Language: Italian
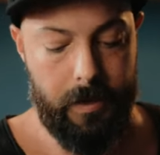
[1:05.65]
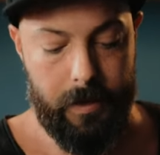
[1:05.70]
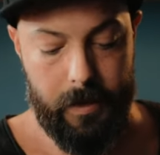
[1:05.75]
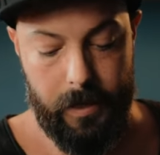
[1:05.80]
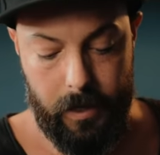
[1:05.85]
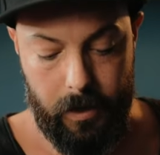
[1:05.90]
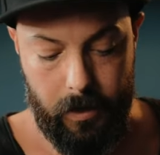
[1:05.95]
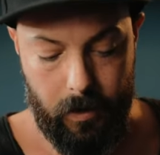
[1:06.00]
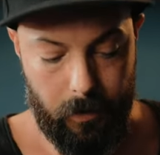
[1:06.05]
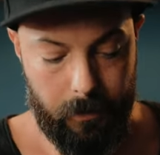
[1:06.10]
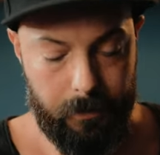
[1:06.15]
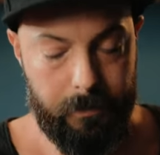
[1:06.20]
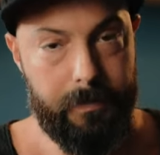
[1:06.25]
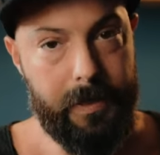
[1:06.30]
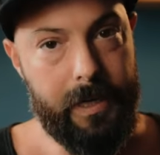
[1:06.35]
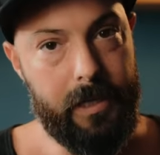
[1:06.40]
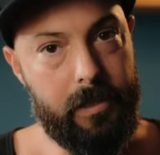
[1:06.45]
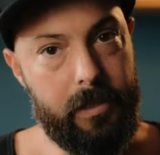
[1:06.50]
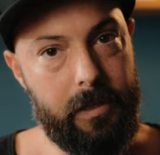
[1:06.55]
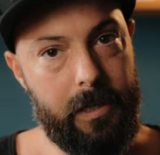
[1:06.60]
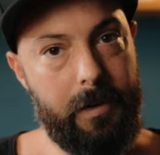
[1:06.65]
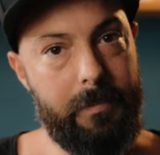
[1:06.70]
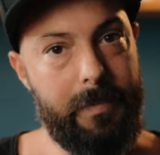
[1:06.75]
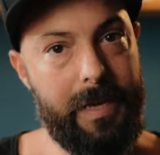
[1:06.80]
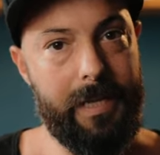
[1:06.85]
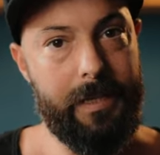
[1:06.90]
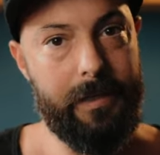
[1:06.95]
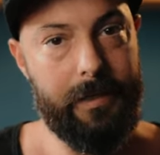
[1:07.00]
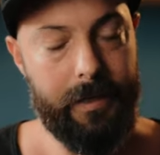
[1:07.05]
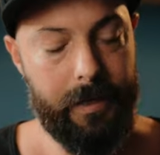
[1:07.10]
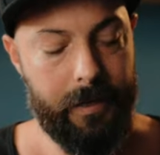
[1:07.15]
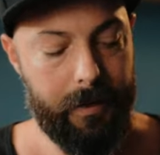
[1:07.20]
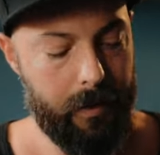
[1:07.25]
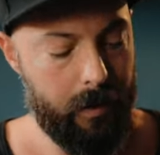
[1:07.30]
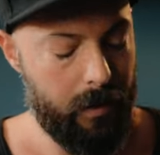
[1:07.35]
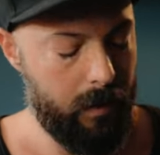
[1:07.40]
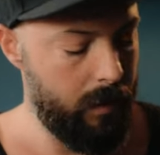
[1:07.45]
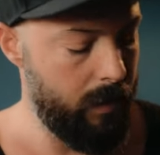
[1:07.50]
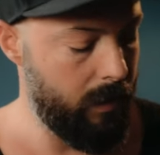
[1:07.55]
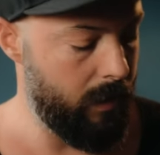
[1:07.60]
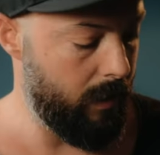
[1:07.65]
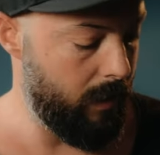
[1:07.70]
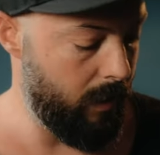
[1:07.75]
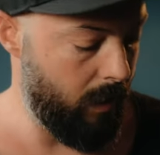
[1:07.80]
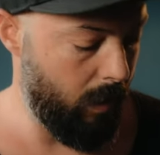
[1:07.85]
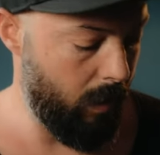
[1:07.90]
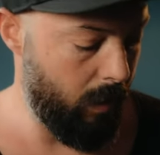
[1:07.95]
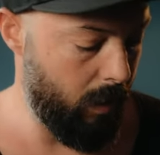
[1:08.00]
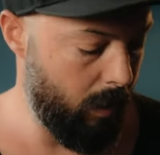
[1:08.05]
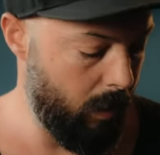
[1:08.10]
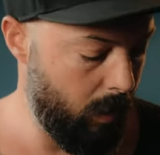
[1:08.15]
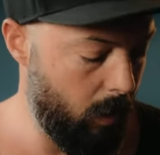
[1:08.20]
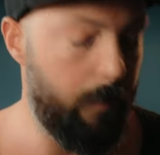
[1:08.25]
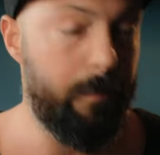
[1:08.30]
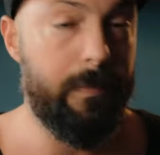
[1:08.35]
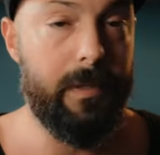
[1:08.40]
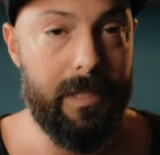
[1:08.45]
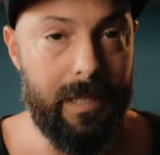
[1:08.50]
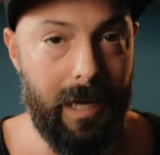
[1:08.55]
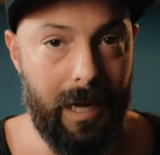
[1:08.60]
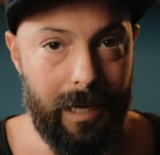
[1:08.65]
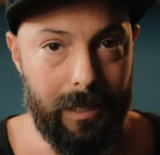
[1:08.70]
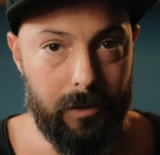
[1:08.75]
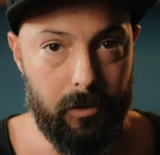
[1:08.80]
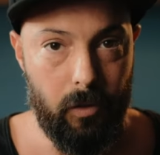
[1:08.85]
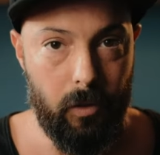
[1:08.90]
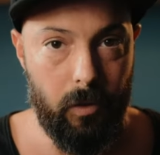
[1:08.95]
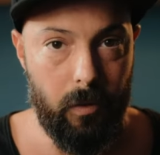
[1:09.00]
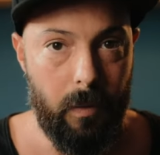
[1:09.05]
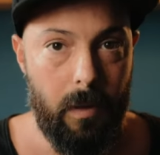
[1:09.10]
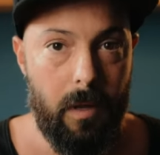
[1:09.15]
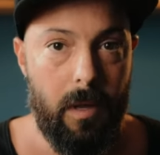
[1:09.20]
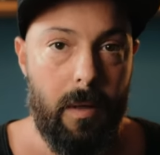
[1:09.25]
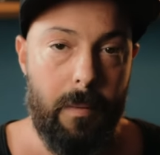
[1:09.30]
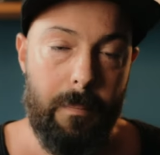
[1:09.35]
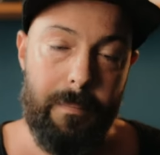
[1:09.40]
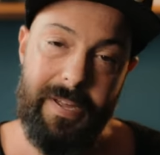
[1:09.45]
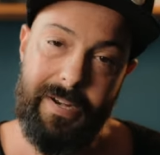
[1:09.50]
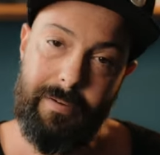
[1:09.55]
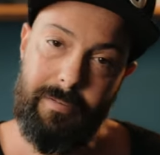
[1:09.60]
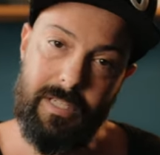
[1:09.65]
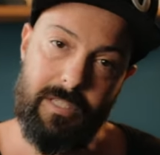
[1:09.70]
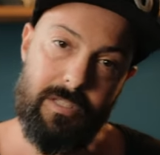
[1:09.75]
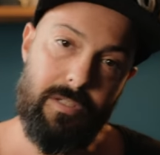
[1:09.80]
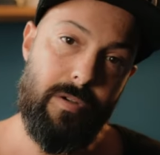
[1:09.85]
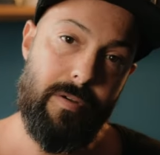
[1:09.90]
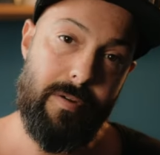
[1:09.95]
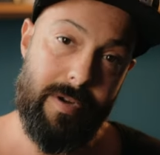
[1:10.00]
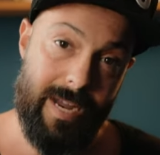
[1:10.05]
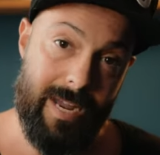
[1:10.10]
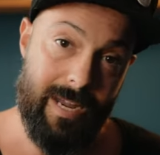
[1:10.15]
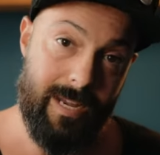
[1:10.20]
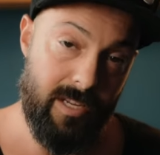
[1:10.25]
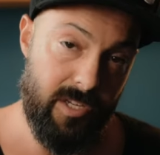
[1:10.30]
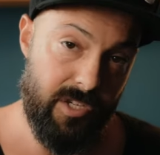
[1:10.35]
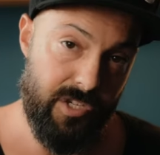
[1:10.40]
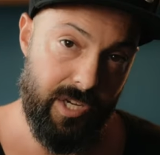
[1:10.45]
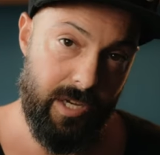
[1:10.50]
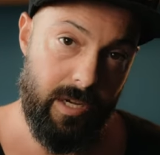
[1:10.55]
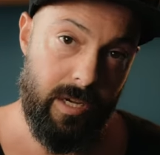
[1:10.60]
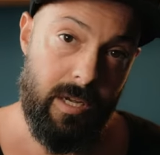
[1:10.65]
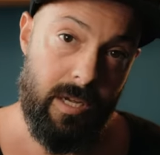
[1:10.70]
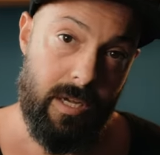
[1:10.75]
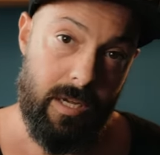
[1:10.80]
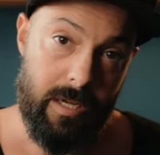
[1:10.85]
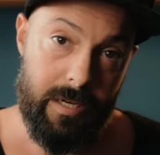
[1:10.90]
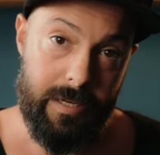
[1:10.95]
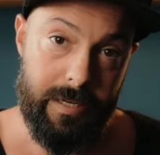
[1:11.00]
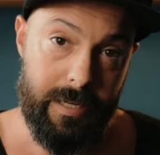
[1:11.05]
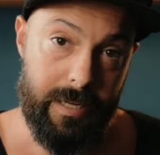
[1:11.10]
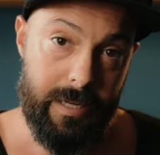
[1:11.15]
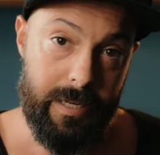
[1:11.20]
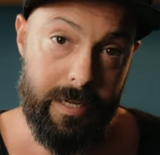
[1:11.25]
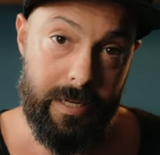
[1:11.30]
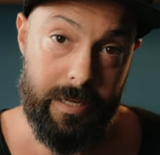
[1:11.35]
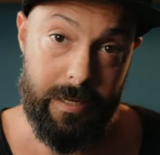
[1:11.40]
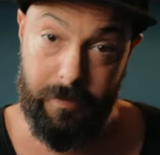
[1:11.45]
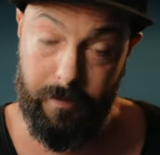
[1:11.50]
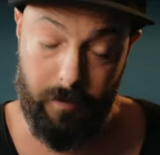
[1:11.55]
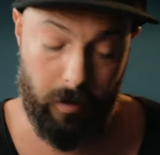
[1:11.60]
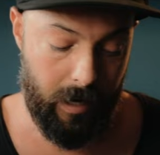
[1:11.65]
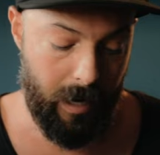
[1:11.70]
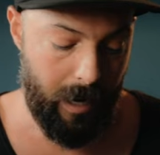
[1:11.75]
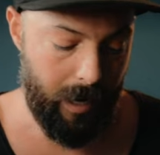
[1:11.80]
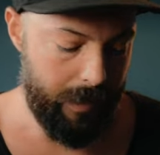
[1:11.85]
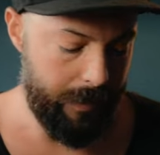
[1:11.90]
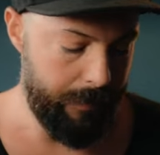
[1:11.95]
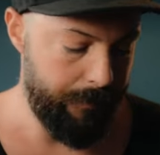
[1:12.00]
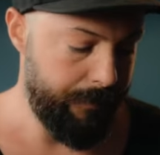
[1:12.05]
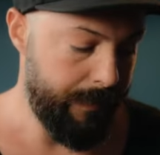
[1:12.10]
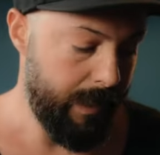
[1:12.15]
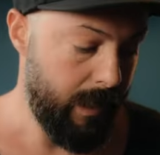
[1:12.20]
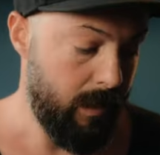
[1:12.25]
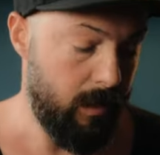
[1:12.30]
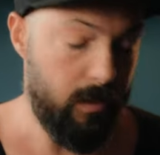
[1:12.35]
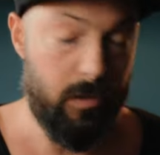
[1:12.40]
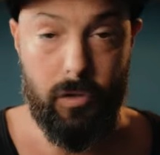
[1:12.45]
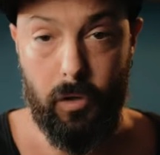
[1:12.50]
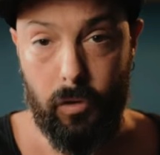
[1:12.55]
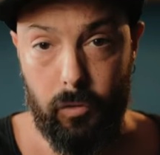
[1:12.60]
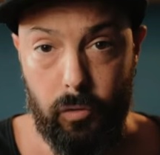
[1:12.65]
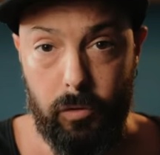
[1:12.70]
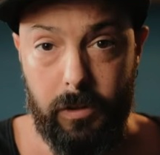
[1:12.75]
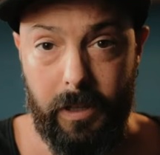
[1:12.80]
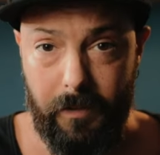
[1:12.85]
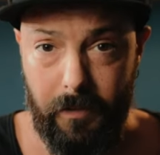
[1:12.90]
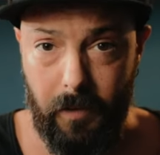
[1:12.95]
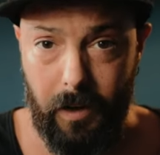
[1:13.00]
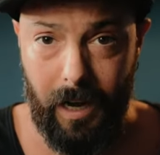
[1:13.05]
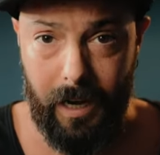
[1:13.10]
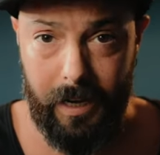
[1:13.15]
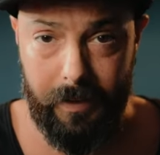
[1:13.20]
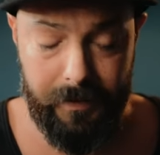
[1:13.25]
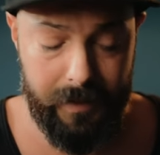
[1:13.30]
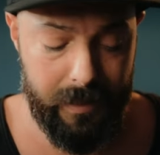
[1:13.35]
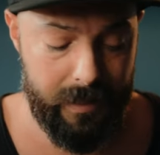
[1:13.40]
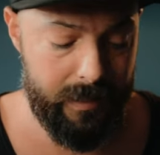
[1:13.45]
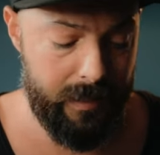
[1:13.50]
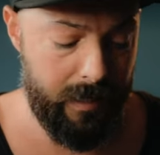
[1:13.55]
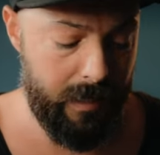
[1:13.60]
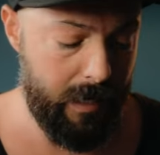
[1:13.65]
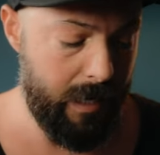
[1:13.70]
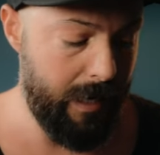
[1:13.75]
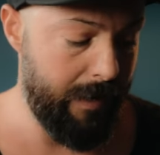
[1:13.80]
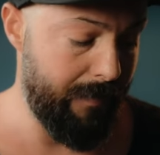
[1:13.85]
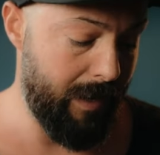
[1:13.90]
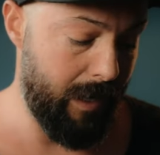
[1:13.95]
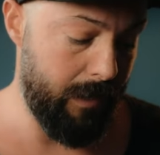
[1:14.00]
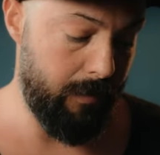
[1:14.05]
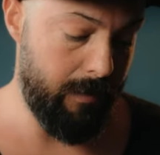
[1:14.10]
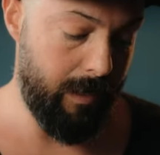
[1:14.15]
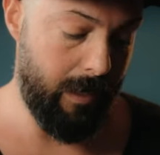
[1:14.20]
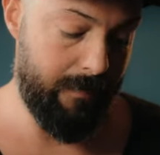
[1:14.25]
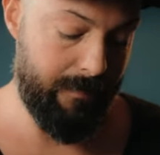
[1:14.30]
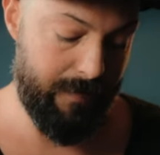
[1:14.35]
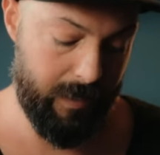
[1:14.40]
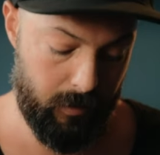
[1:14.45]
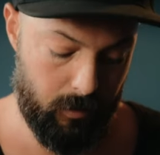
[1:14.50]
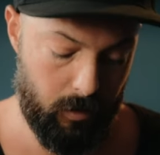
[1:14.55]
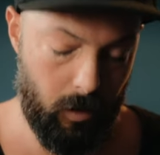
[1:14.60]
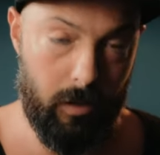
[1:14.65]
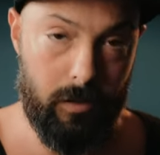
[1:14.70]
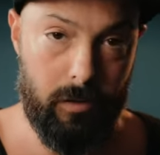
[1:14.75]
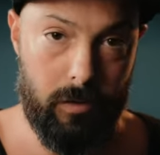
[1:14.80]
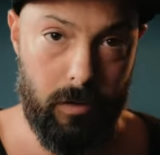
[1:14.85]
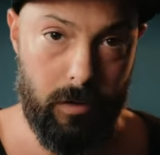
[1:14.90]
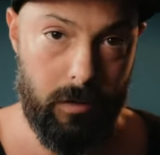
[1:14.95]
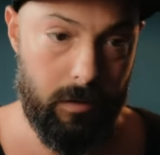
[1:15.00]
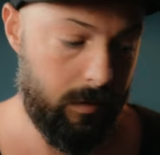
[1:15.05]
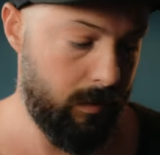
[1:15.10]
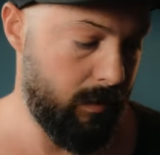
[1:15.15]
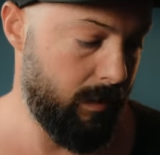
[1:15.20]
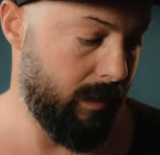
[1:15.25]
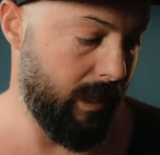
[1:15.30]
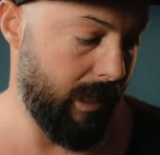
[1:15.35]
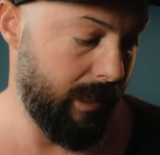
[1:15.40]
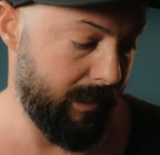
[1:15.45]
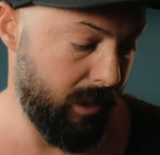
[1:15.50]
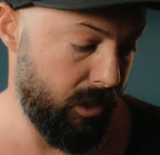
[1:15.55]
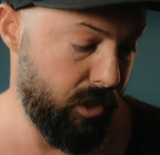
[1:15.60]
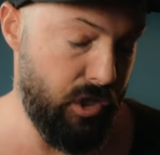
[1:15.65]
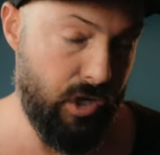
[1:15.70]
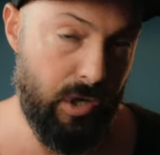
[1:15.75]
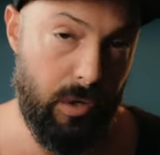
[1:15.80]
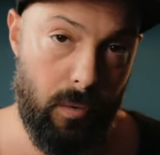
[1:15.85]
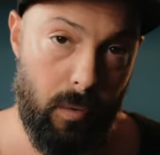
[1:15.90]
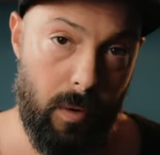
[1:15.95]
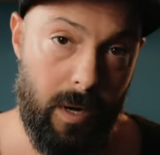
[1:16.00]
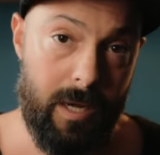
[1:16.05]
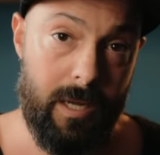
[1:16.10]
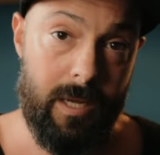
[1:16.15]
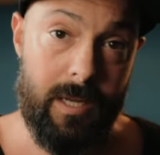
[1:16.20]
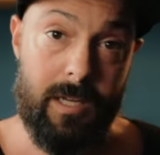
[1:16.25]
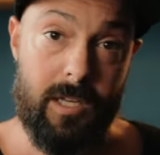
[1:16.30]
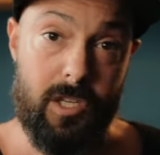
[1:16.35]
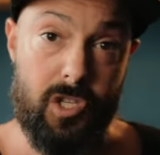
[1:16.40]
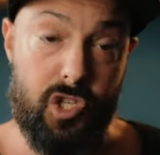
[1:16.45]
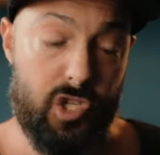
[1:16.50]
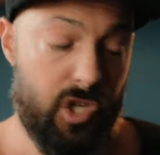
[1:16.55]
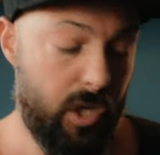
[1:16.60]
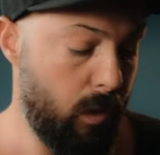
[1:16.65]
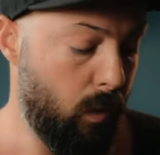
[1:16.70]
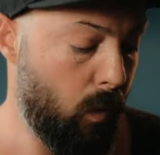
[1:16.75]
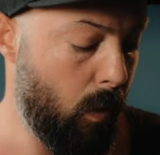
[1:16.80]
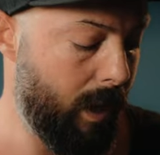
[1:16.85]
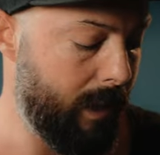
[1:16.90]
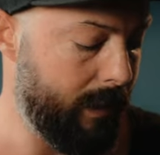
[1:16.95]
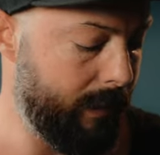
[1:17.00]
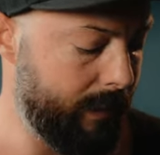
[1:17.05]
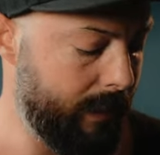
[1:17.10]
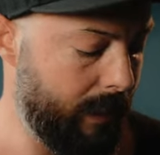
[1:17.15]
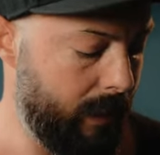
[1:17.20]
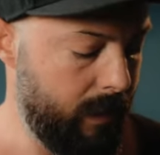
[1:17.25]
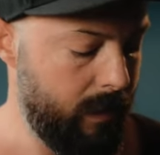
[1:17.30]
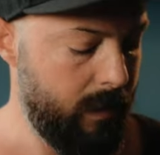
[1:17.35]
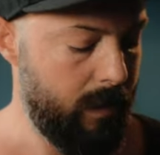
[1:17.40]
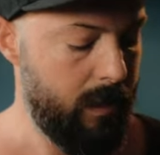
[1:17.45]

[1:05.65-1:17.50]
Io personalmente ho optato per questo range di, di focali, sono tutte focali fisse e vanno dal 28, 35, 50,